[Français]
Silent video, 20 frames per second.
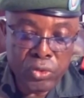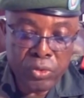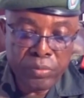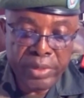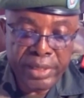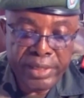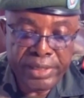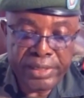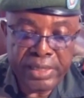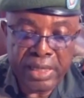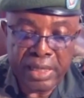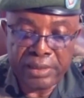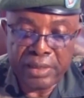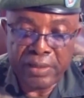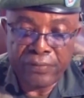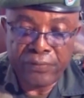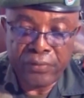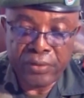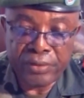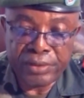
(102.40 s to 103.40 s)
deux militaires
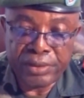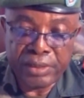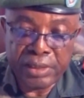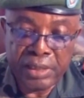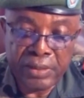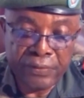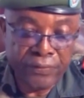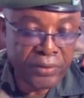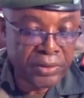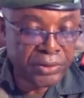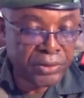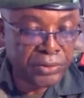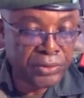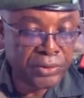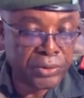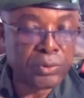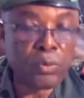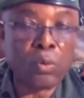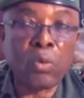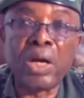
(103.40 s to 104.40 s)
des forces de défense
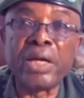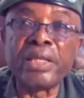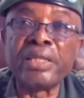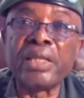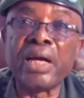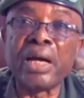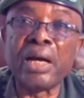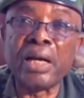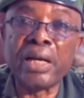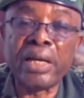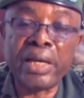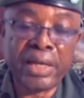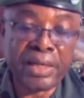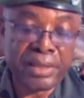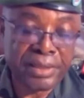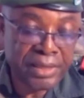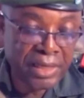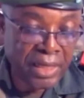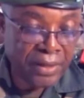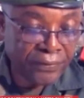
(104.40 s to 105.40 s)
du Rwanda,
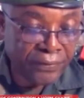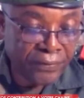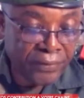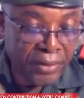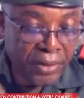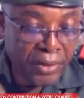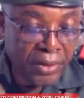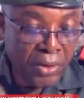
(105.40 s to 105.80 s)
RDF,